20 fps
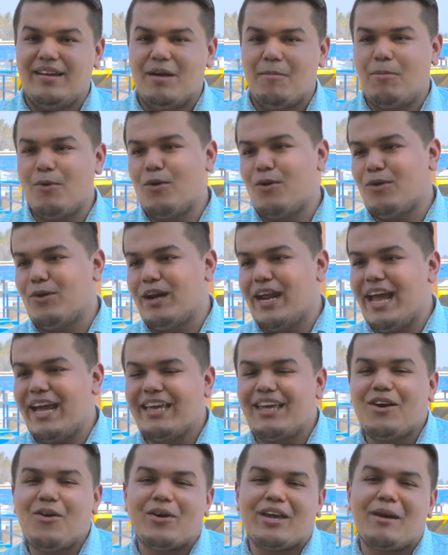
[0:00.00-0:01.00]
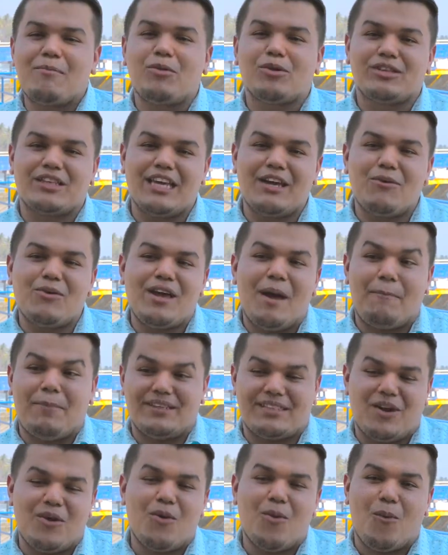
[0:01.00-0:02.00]
Por X o Y motivo ya
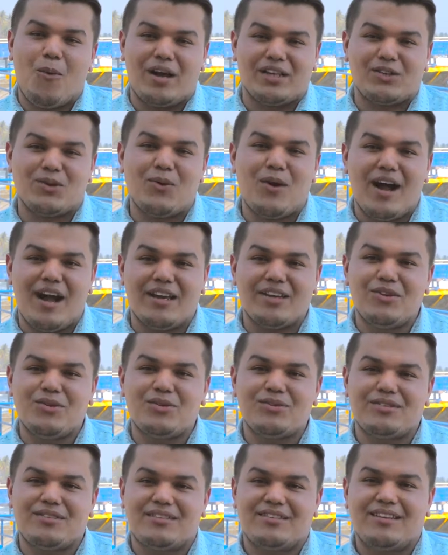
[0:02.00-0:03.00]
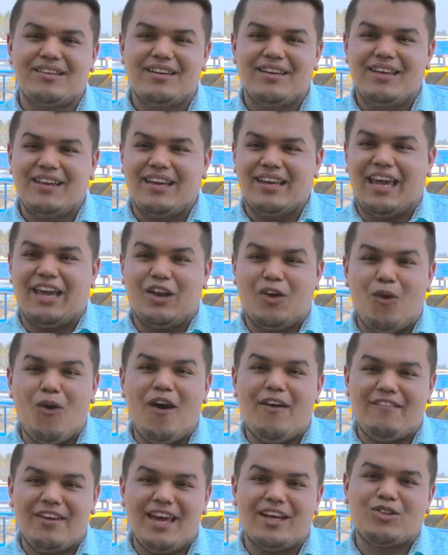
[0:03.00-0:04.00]
pasaron cuatro años que no
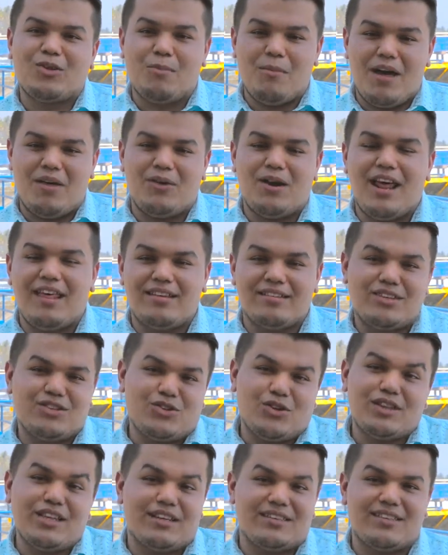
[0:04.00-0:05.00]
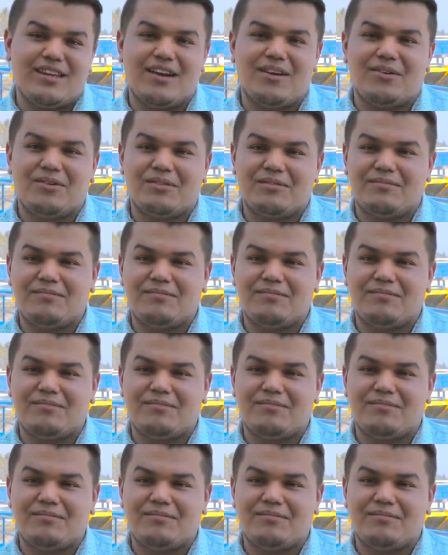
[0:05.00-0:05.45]
había tomado la decisión de hacerlo.